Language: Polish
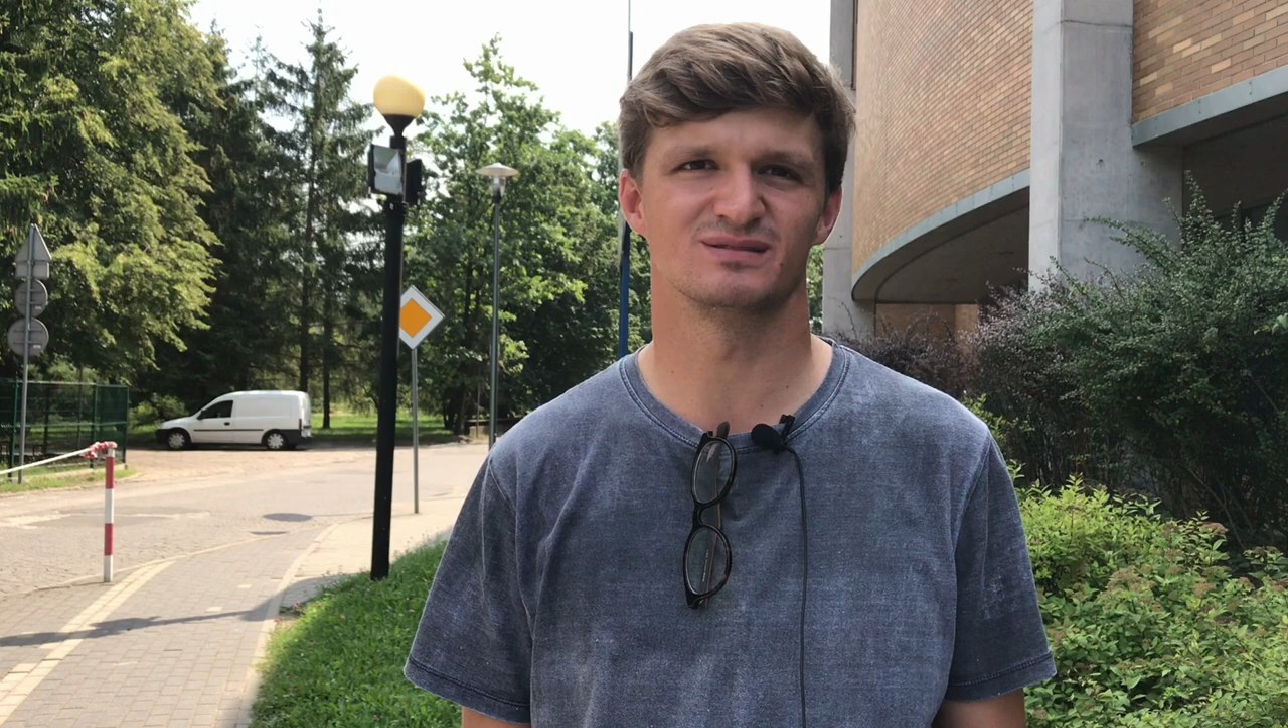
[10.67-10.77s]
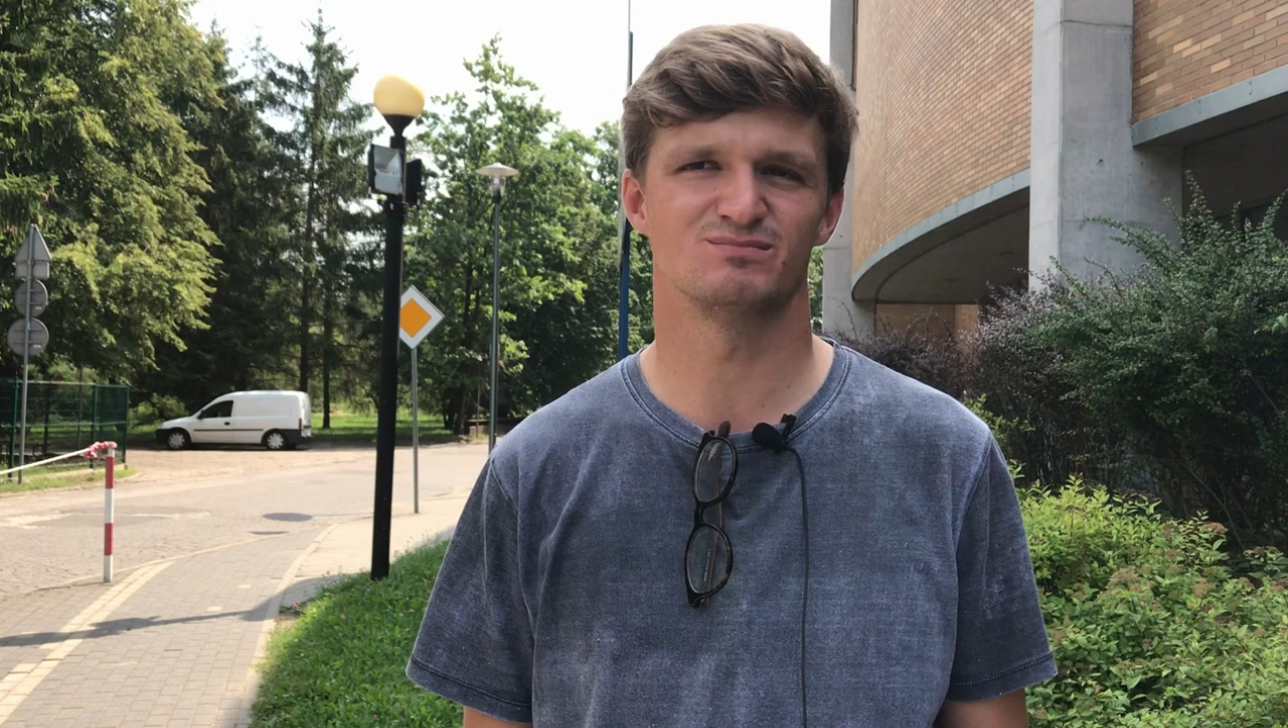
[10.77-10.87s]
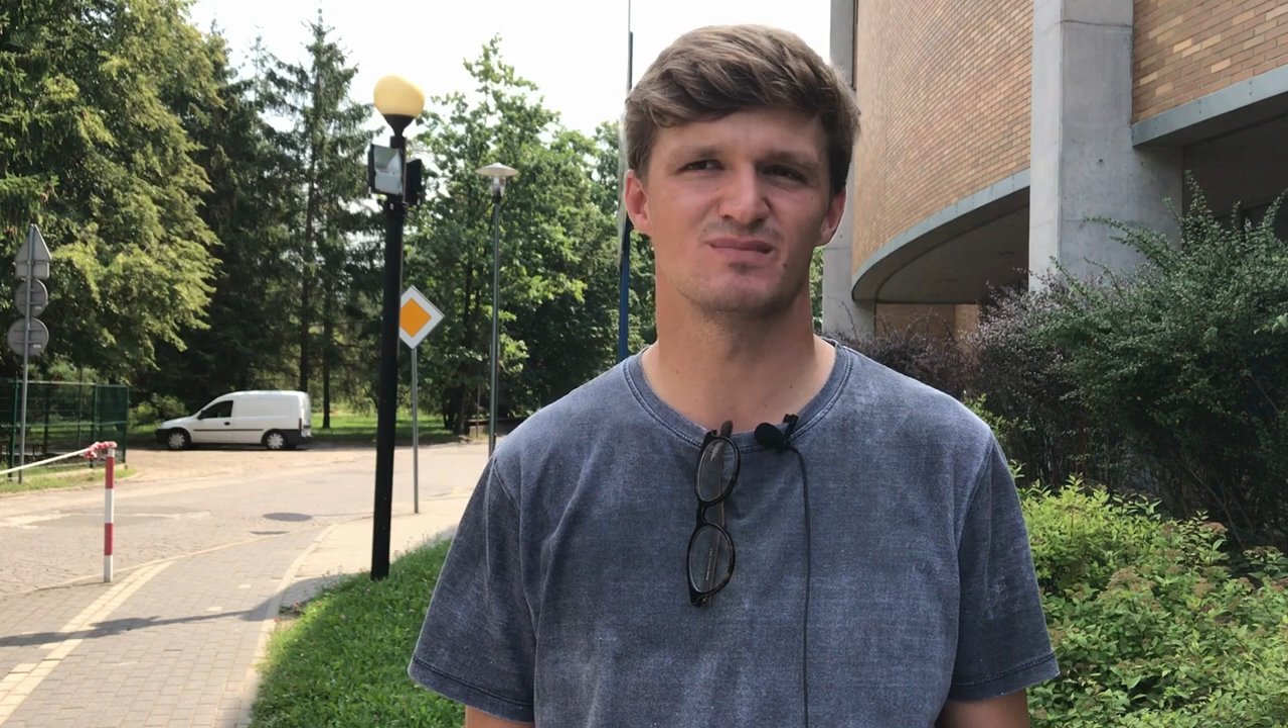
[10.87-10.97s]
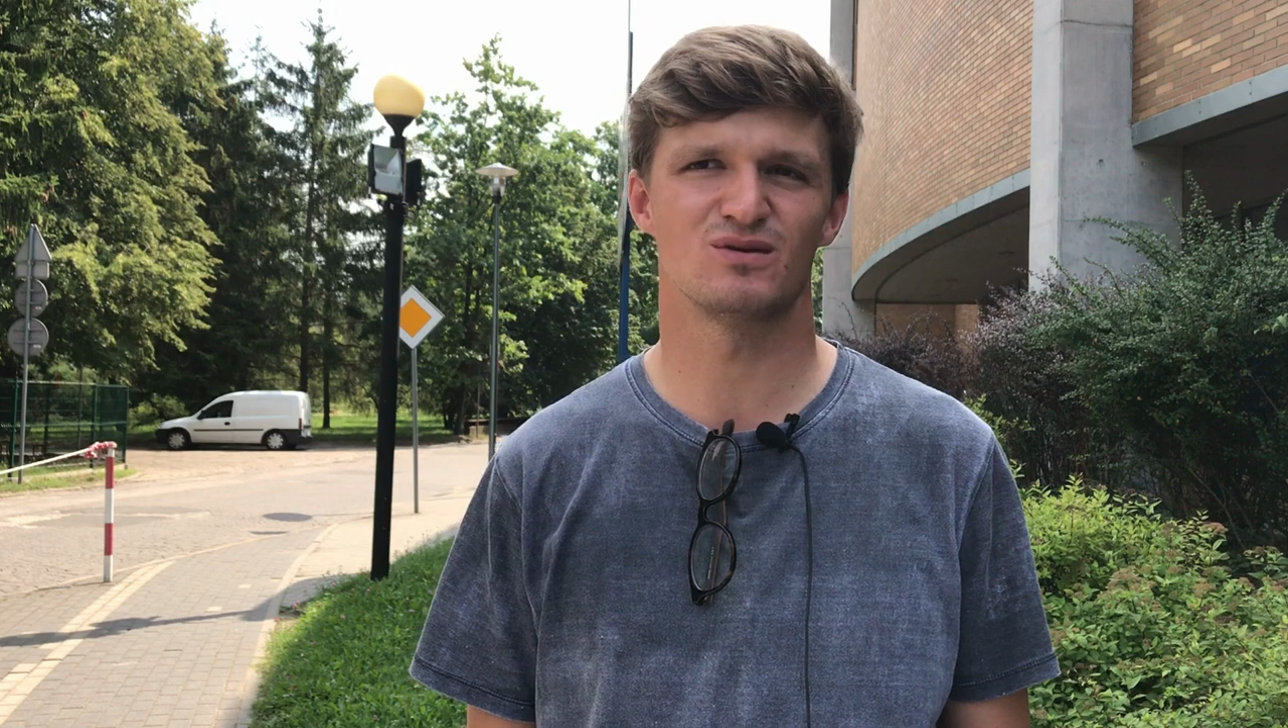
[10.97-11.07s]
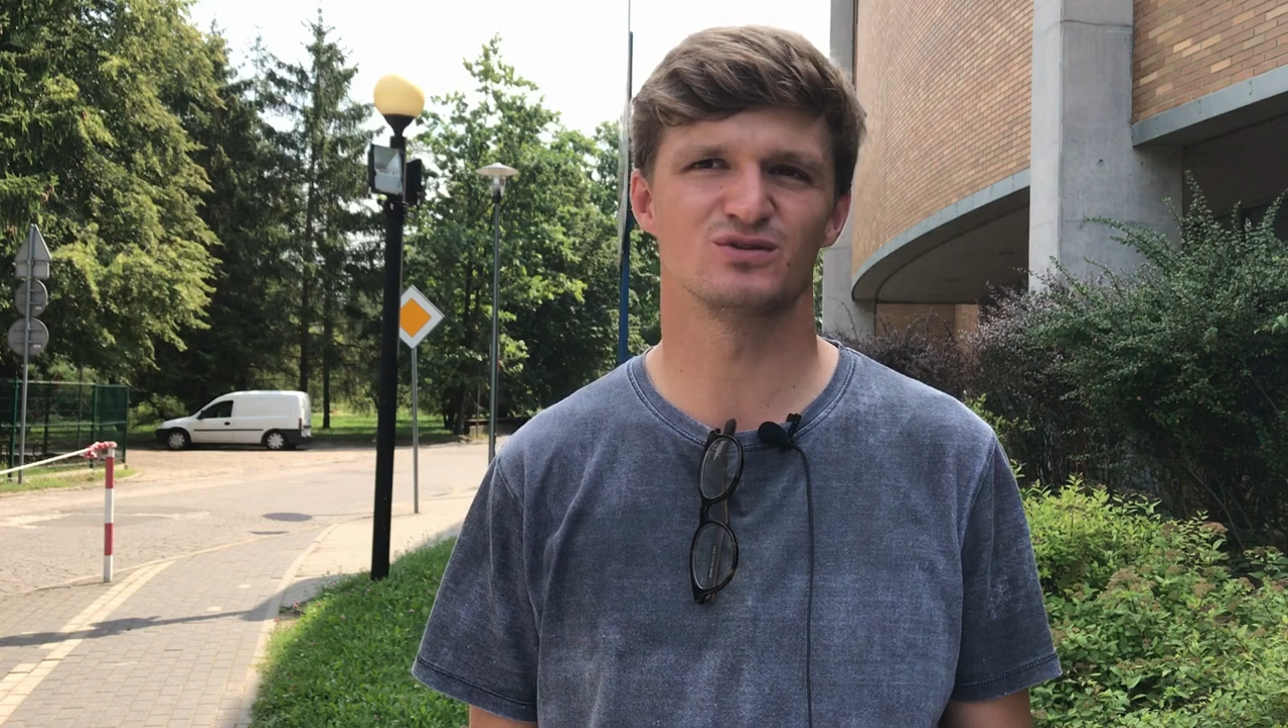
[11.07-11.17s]

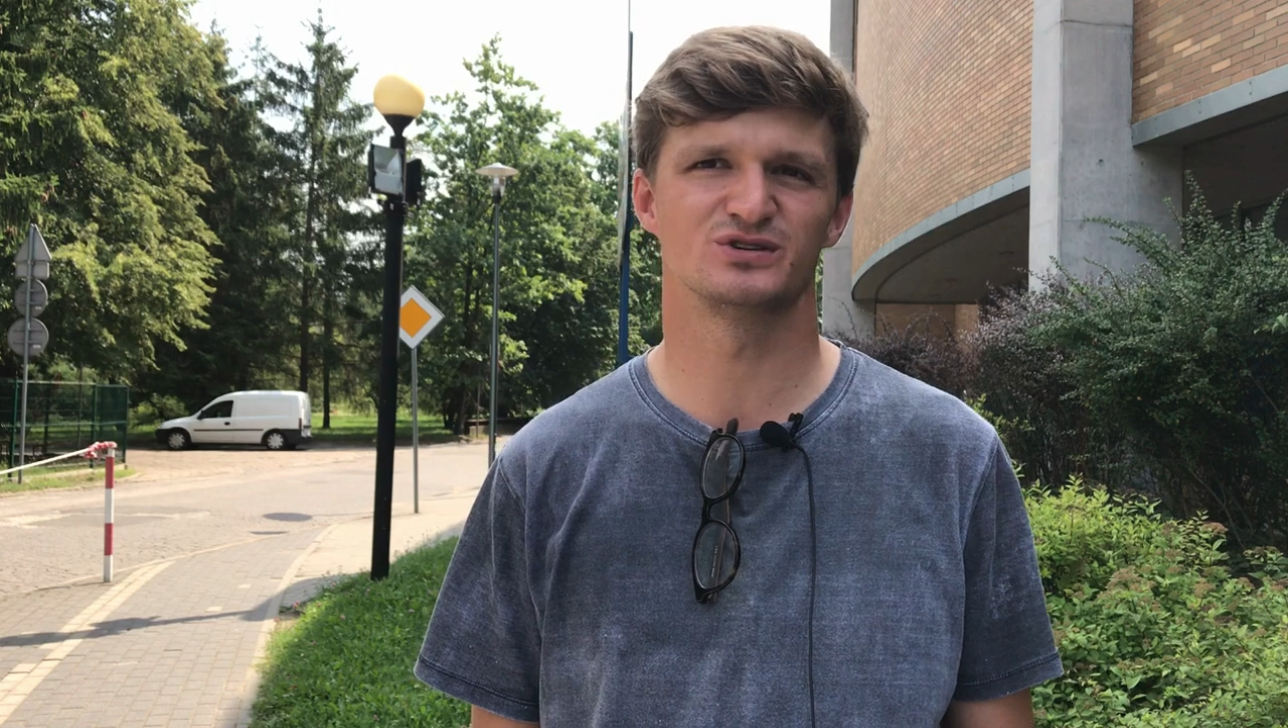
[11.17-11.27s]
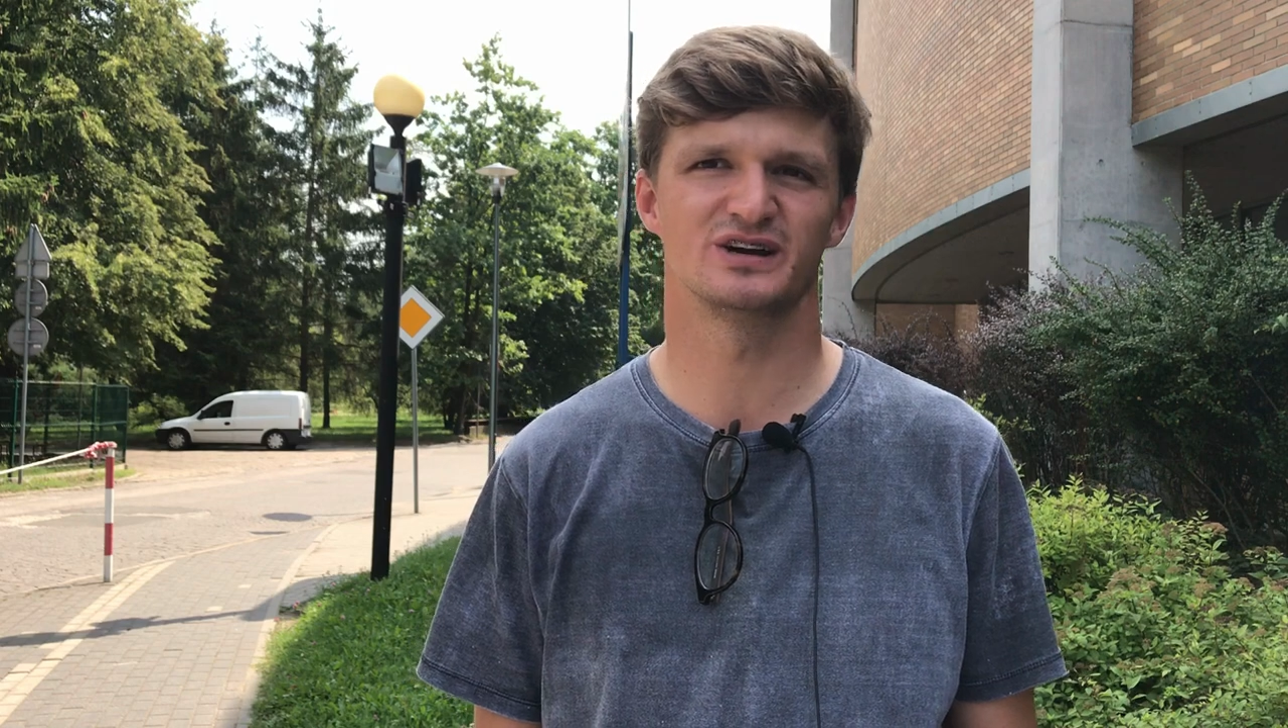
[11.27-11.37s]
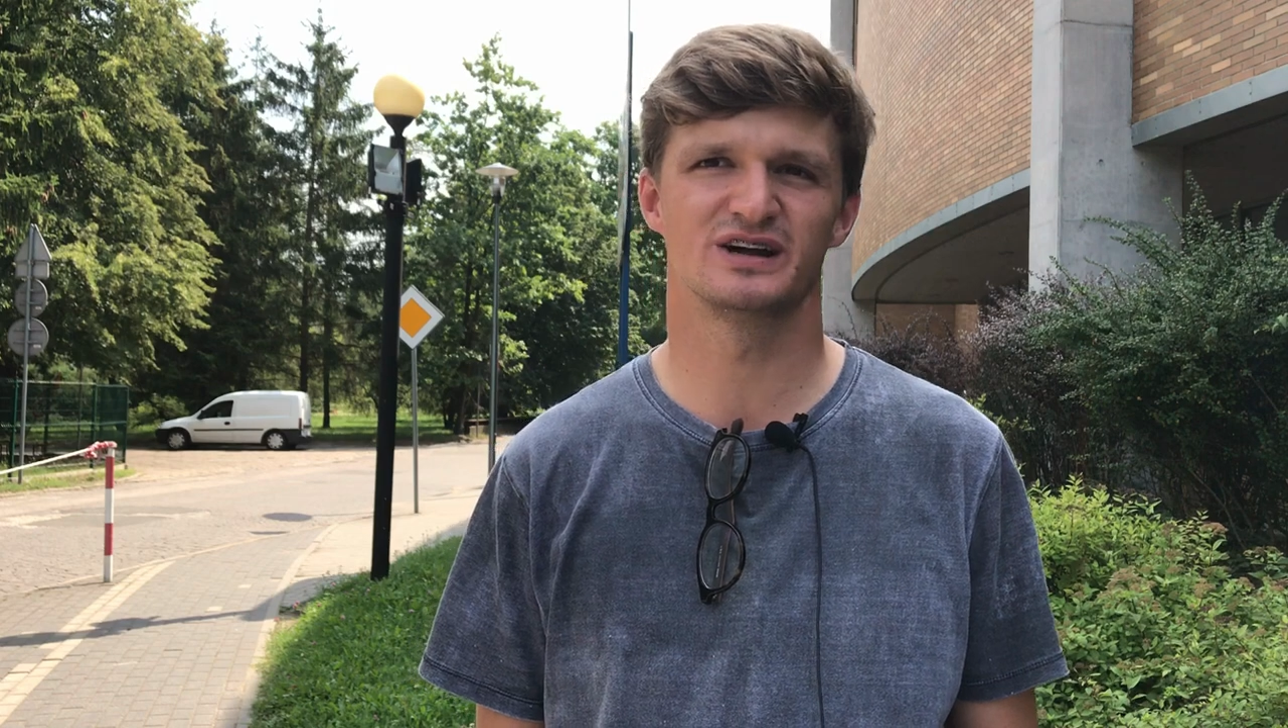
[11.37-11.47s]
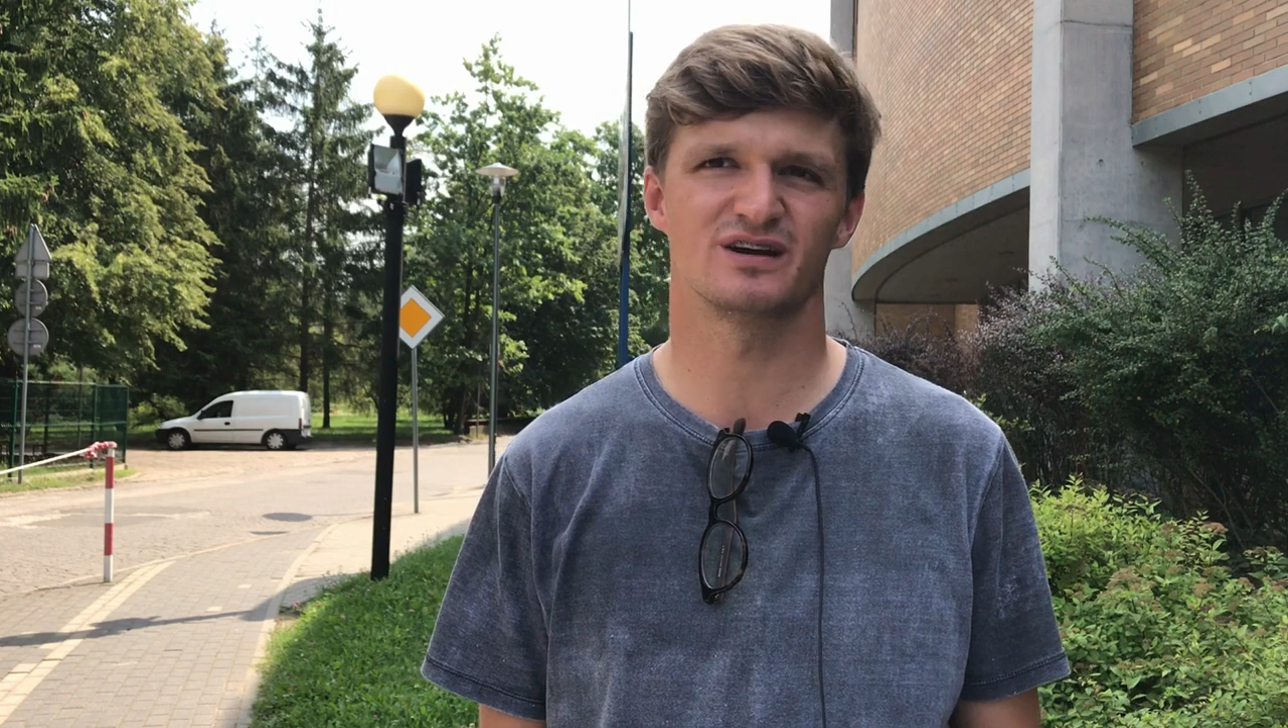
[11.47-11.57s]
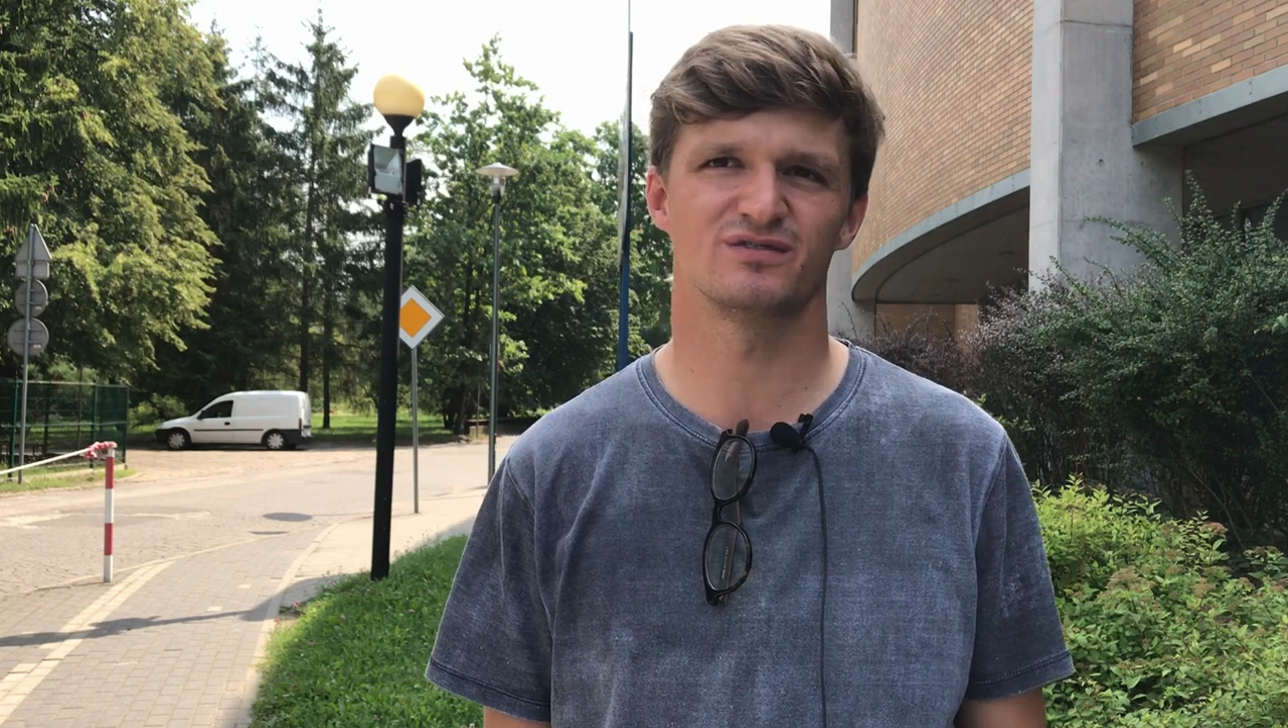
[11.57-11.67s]
mało się
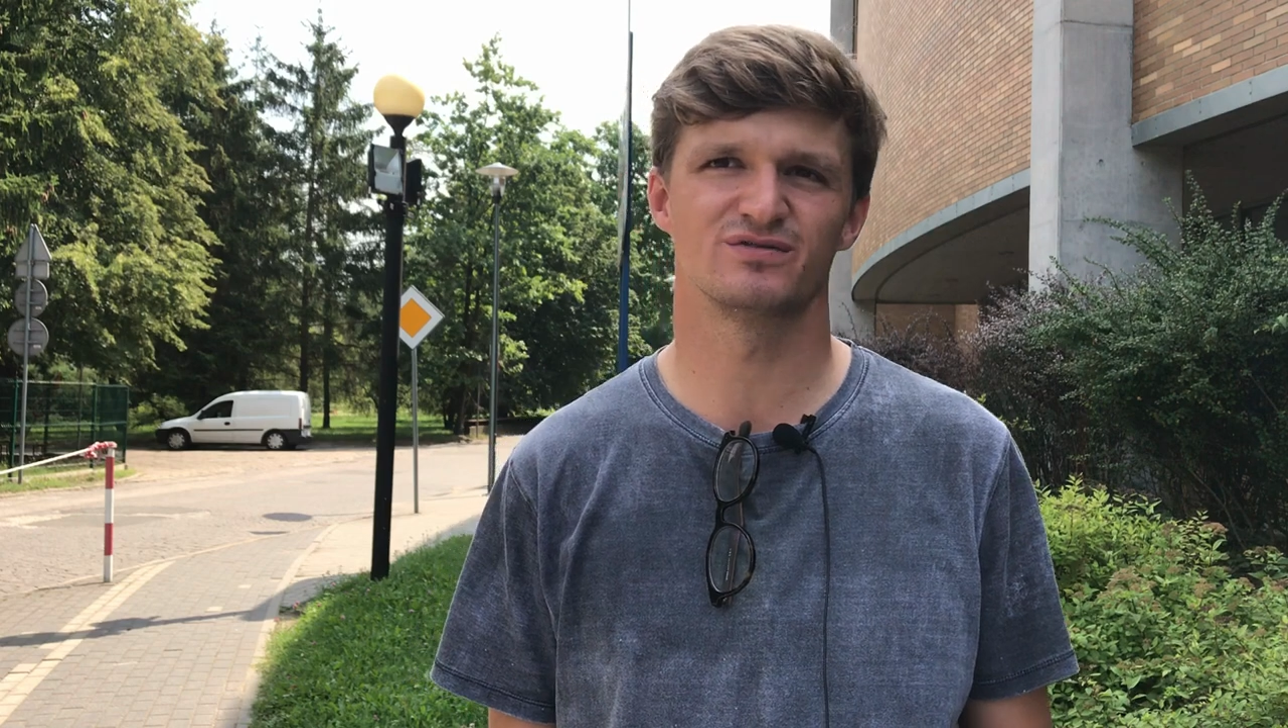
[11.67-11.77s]
gra